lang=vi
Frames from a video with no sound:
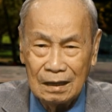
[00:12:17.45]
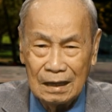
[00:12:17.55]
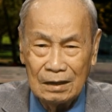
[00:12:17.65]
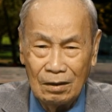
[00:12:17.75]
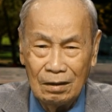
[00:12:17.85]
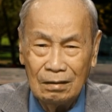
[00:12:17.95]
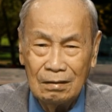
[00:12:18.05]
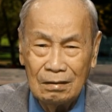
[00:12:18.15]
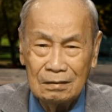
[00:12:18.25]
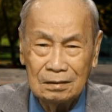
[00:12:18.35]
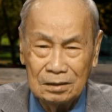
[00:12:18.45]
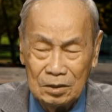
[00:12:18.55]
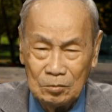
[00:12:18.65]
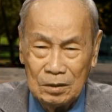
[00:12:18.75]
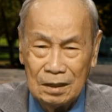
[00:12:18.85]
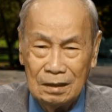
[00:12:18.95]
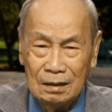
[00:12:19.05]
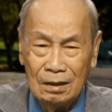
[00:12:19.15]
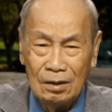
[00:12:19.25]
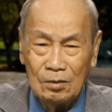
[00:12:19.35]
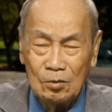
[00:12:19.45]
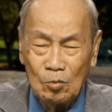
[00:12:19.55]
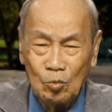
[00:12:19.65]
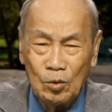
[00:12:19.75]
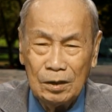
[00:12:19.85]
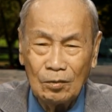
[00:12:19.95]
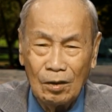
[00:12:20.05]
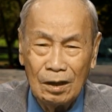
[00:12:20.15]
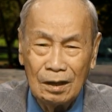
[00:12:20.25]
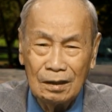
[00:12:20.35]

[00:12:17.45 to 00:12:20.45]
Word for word: Cái đó thưa quý vị, nó quý còn